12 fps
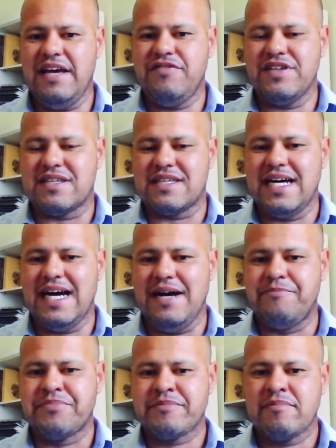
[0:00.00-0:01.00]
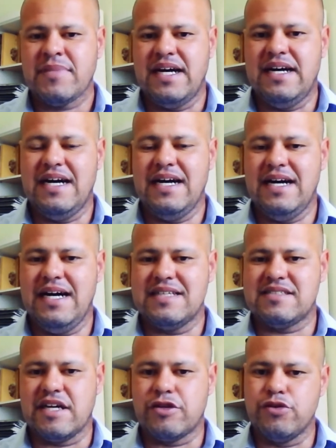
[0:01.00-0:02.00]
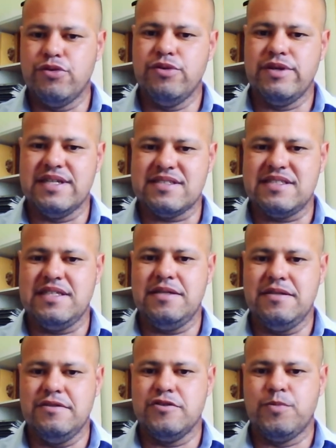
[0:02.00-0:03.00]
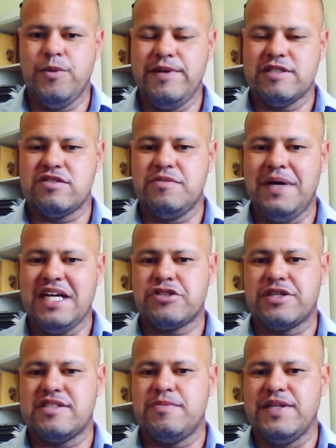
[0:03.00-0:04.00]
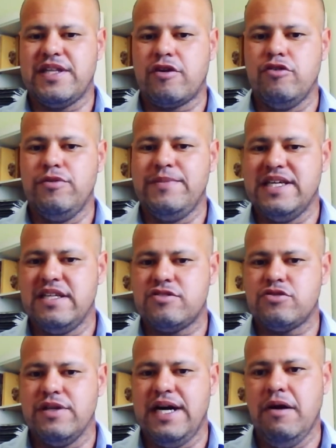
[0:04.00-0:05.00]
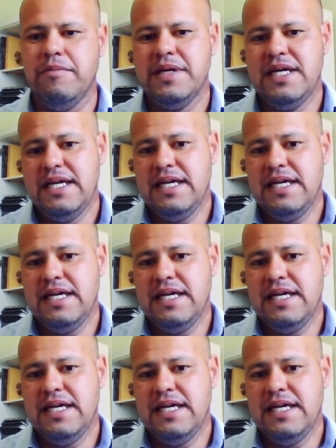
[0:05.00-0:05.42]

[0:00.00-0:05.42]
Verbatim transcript: evitar a, as agruras e os momentos de baixo crescimento da economia nacional